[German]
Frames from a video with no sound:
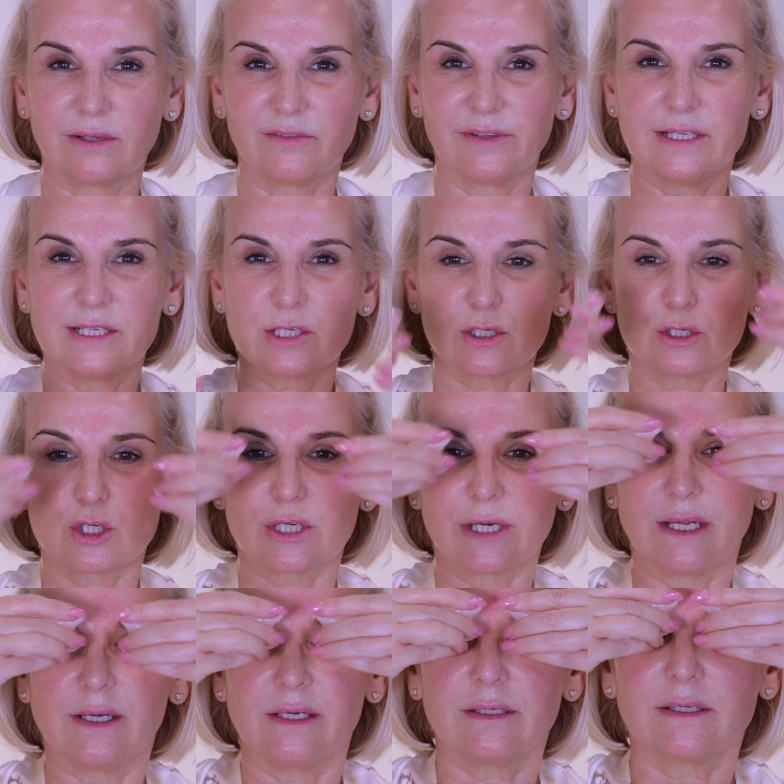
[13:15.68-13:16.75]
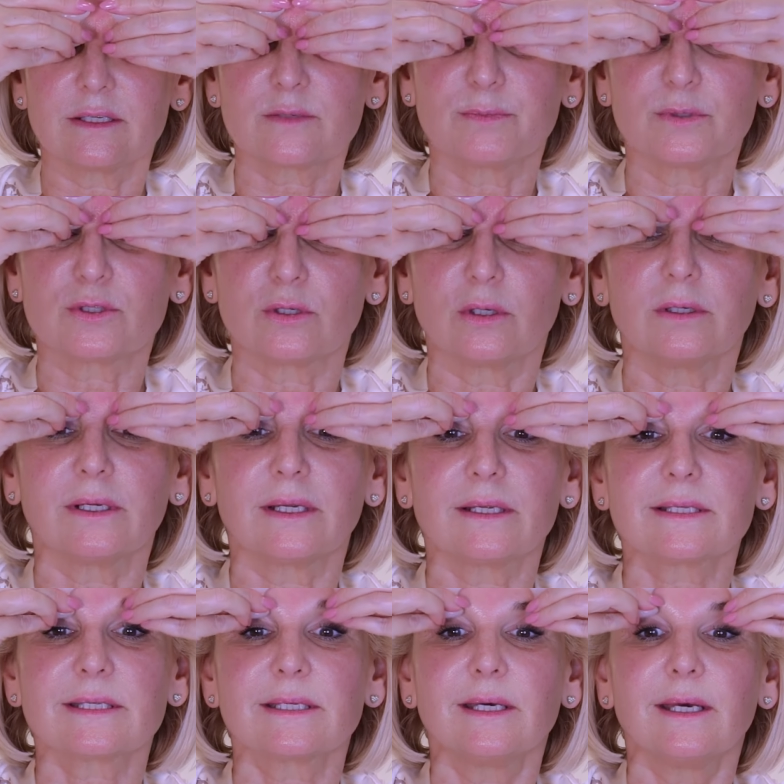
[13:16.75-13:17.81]
an welchen Stellen es
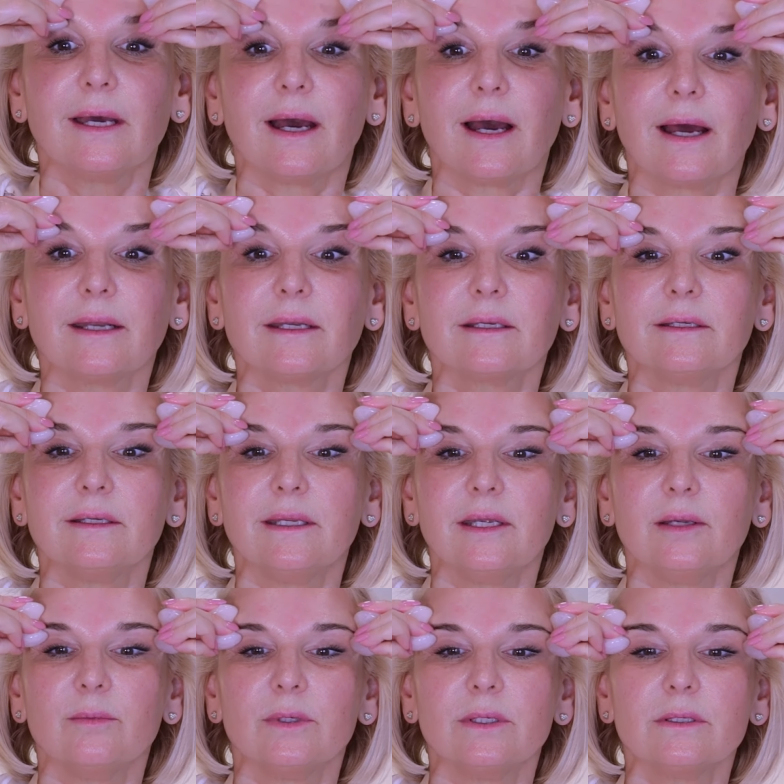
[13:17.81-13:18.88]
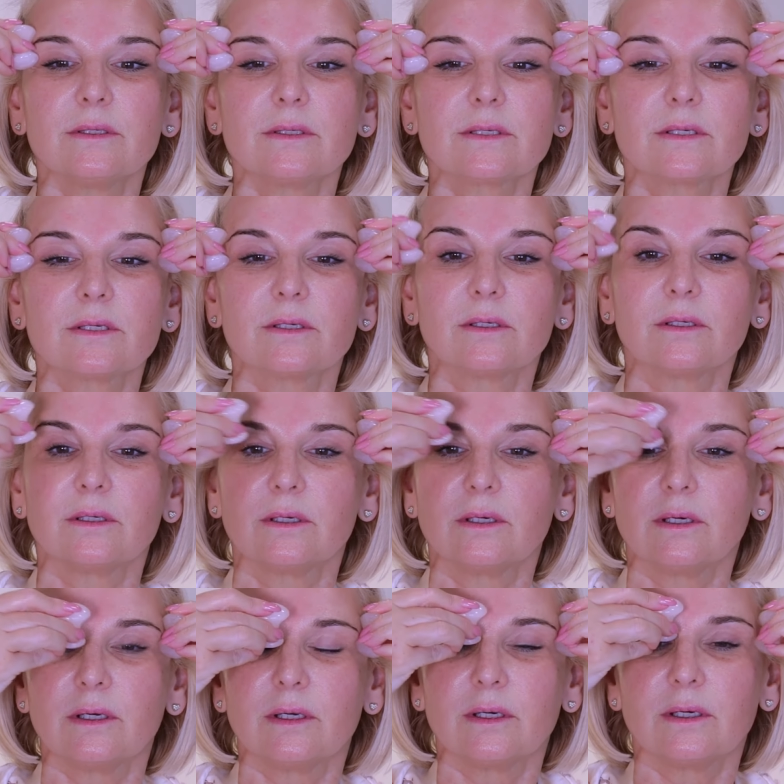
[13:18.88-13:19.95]
besonders angenehm ist.
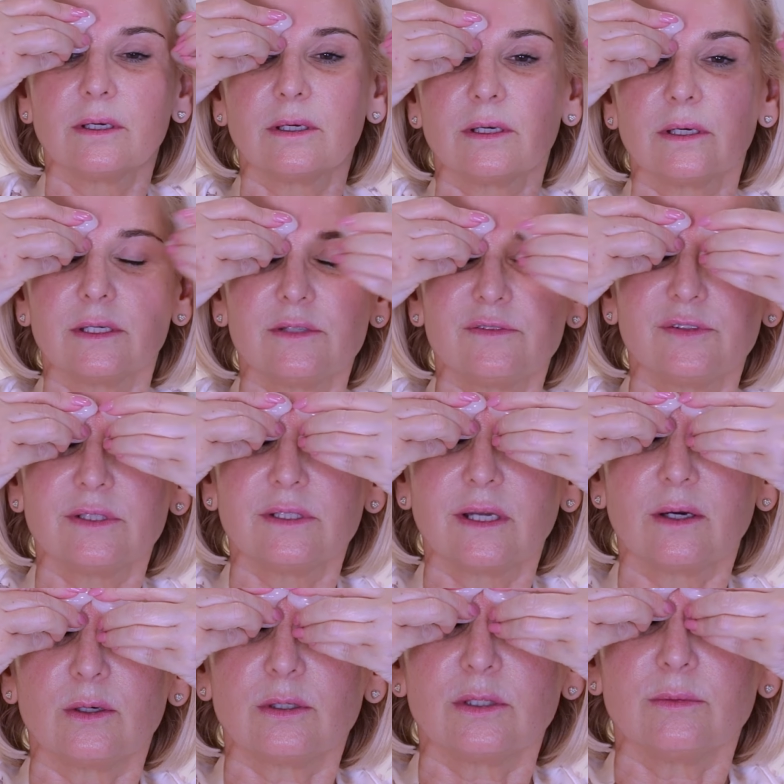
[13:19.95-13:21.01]
Ich finde auch